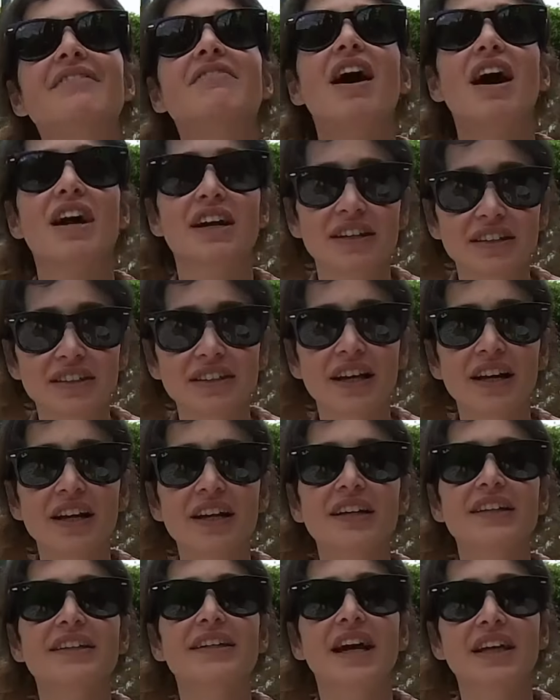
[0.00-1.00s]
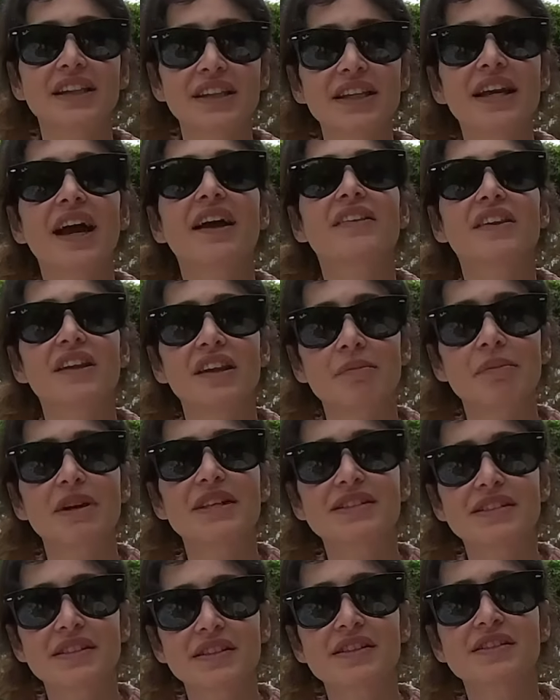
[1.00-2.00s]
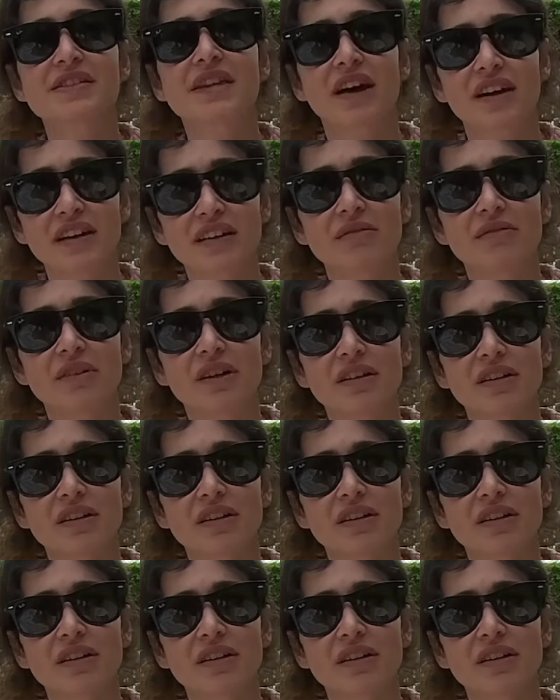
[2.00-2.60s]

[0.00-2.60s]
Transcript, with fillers: varlığına, kendi kendine beslediği saygı mı?